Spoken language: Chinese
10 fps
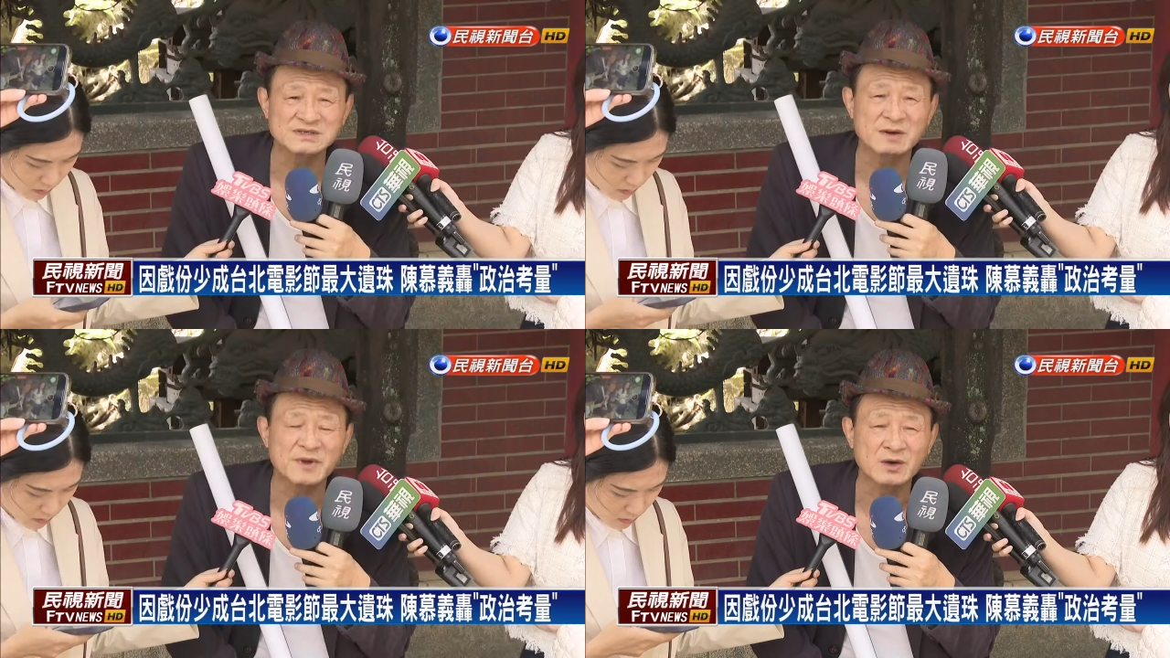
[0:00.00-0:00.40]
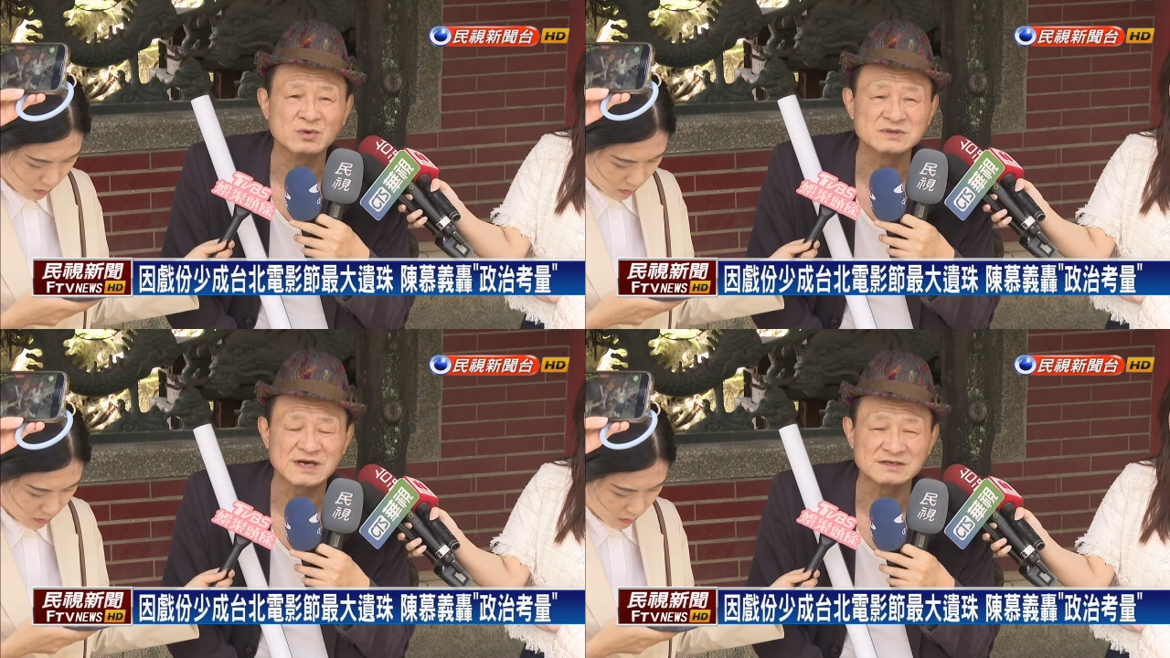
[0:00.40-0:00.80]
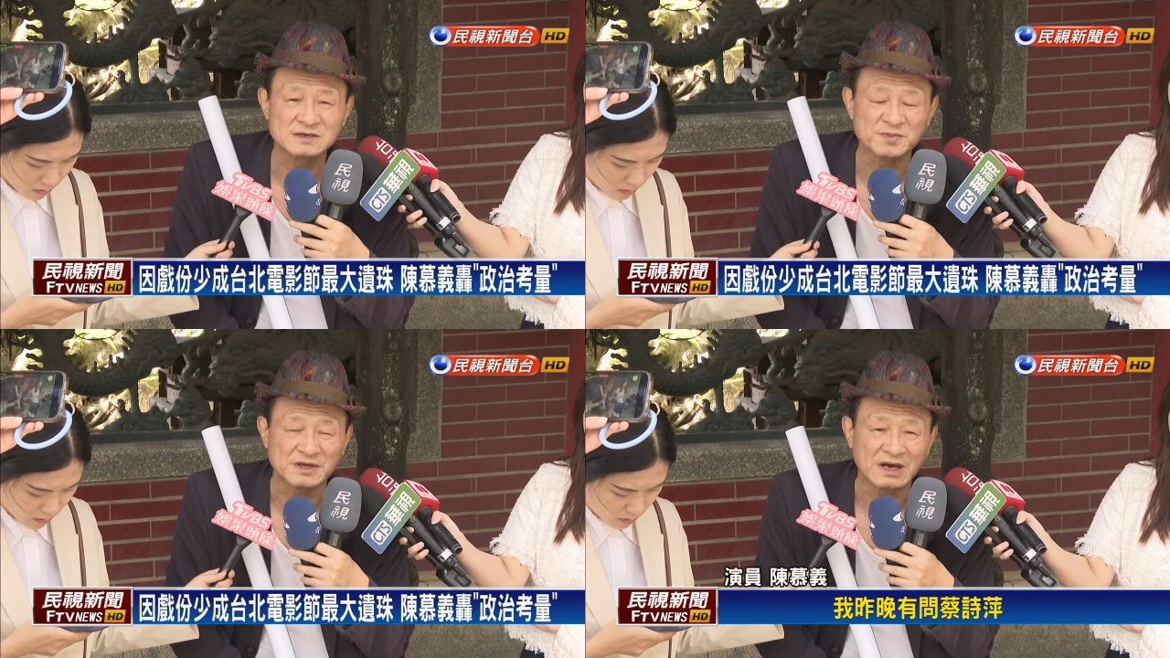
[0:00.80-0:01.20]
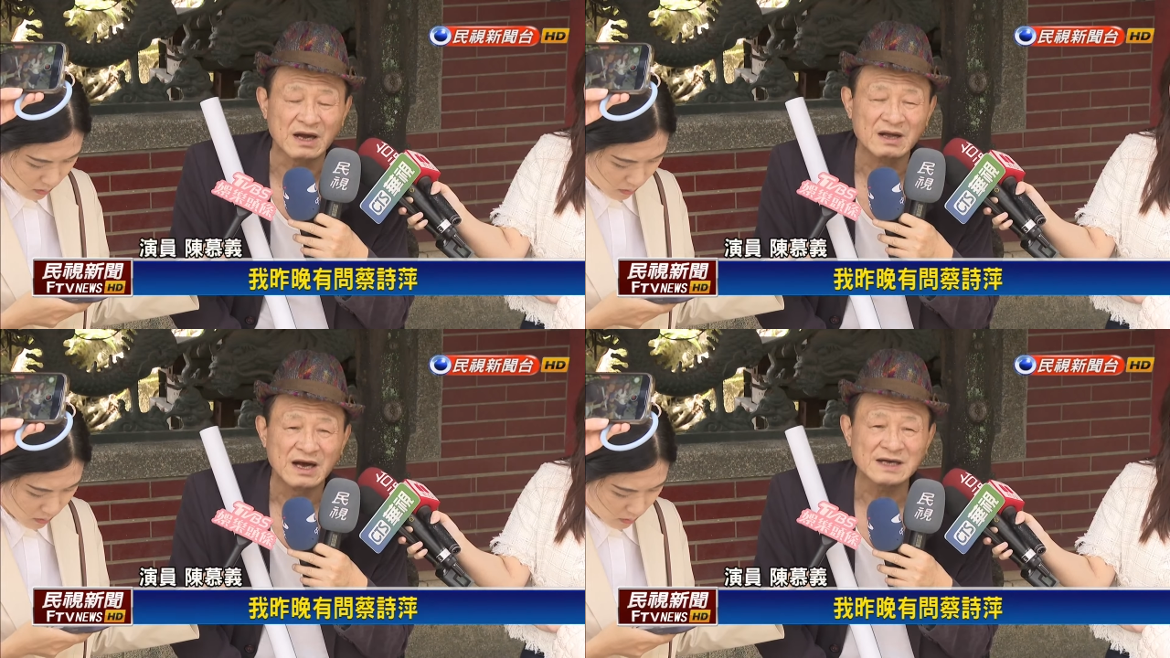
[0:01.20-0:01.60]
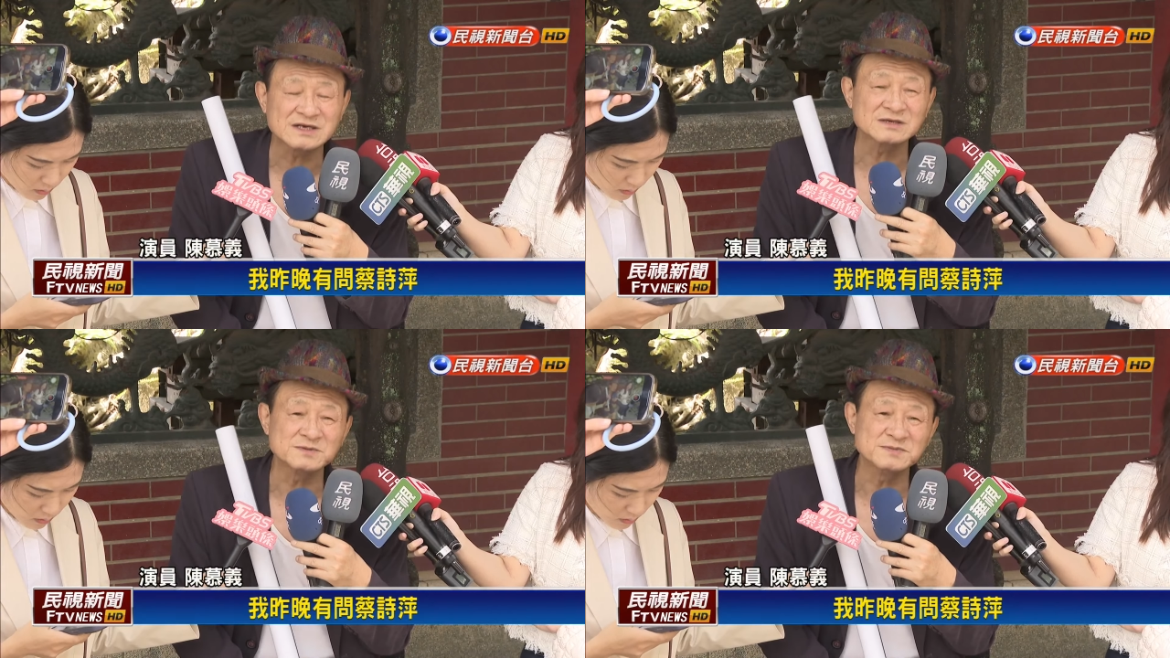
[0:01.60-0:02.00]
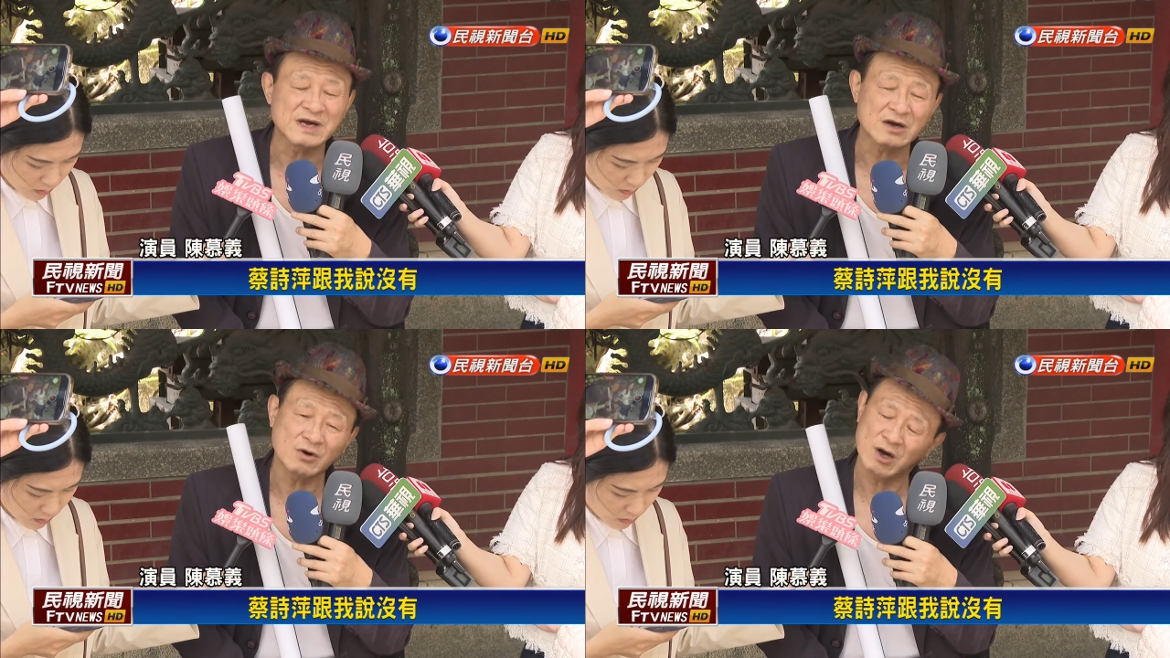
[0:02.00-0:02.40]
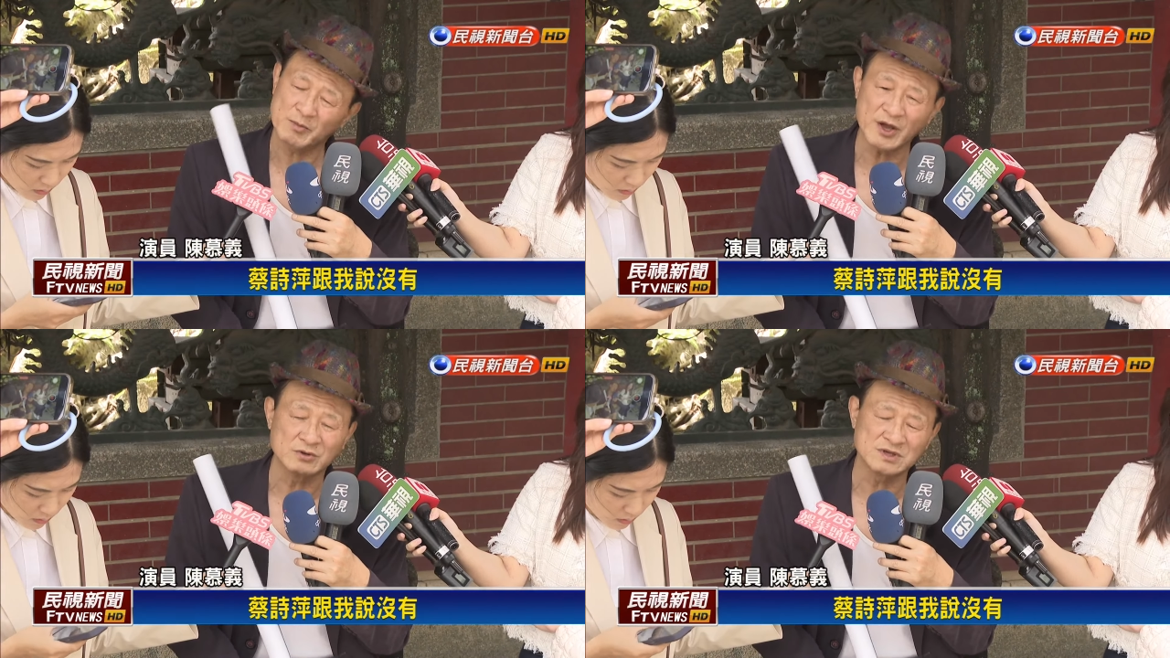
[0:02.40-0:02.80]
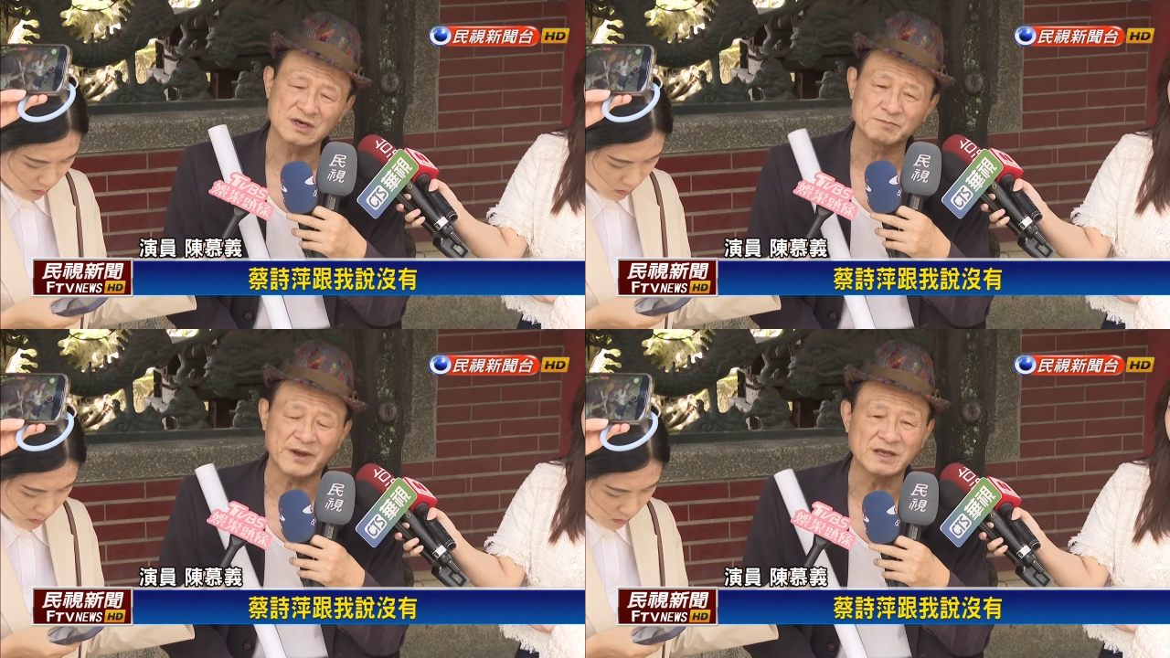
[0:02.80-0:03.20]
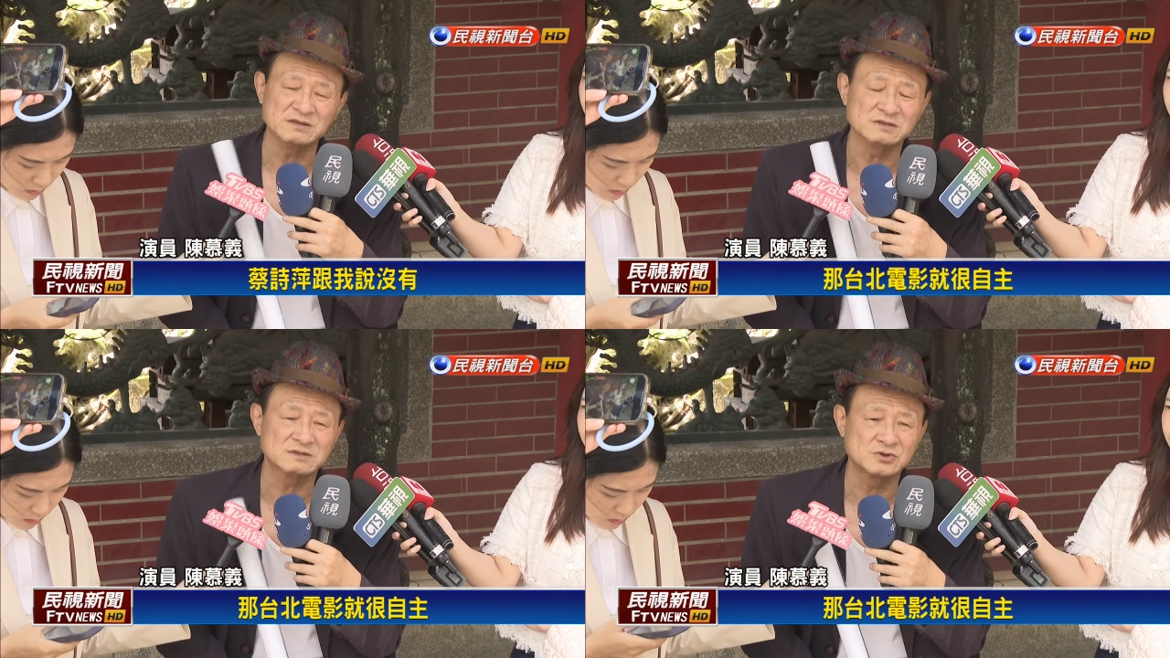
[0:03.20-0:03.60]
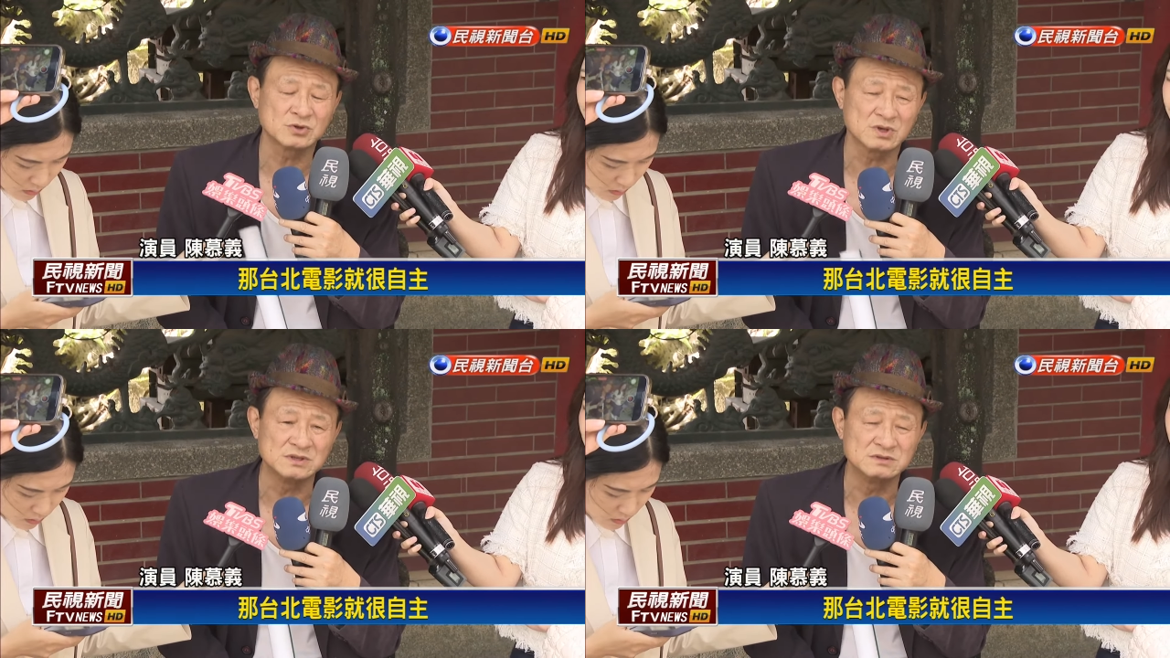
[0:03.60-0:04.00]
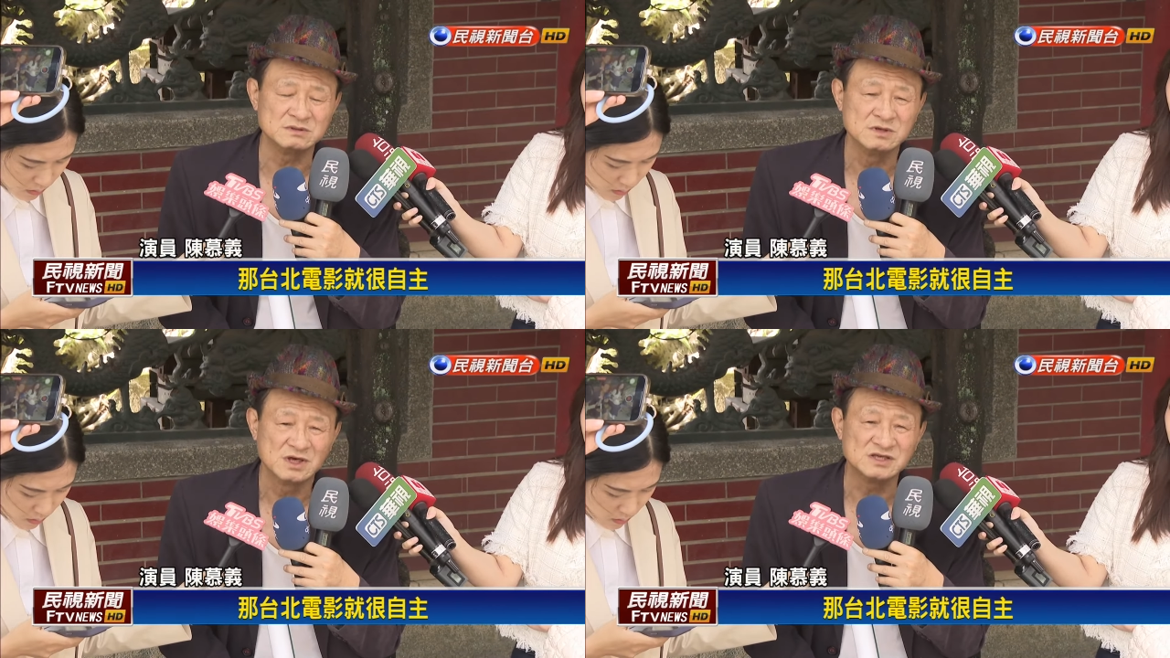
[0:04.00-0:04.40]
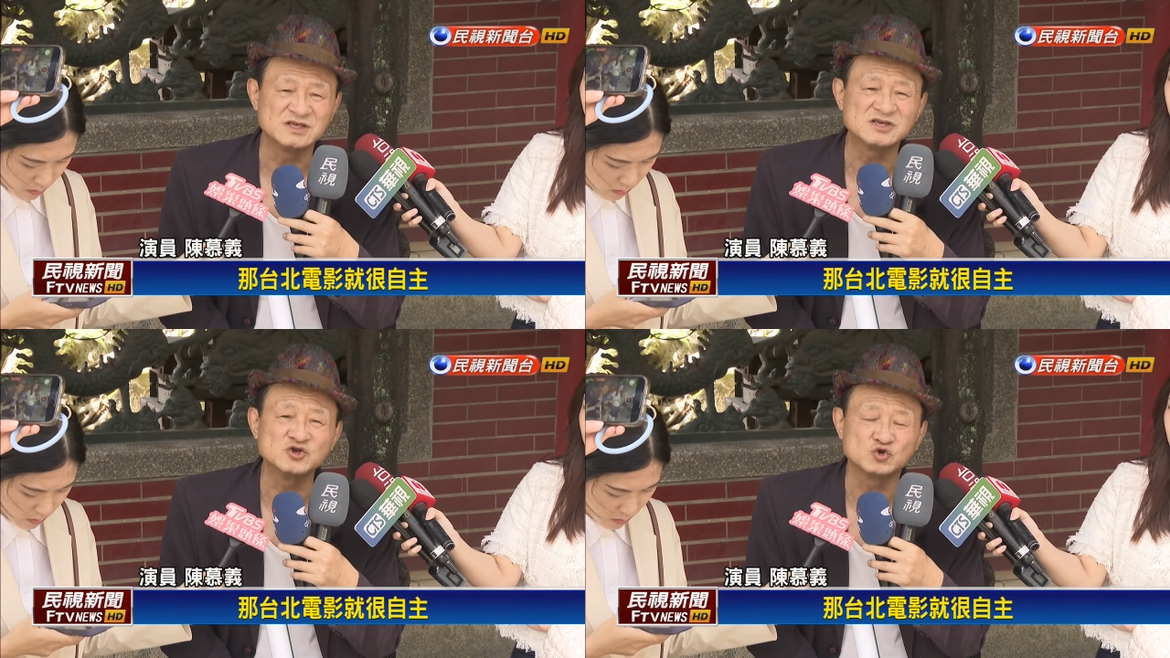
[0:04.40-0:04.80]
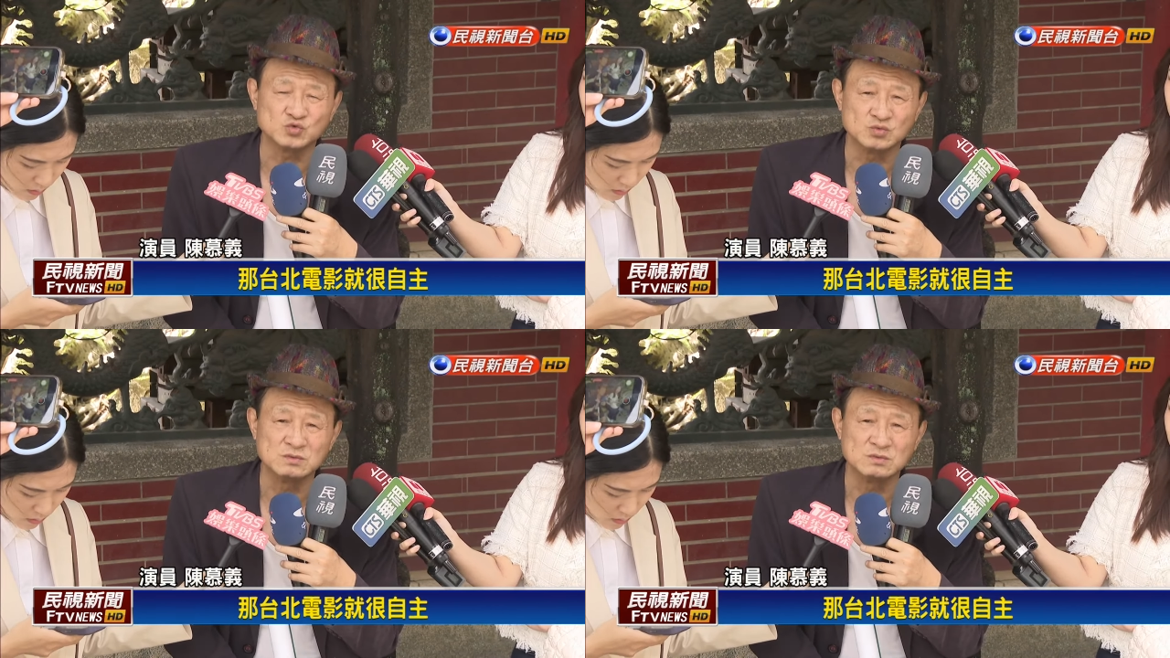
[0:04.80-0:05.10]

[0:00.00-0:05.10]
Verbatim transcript: 长没有问蔡思斌了，啊，蔡思斌讲啊，没有那个北影就很很自主。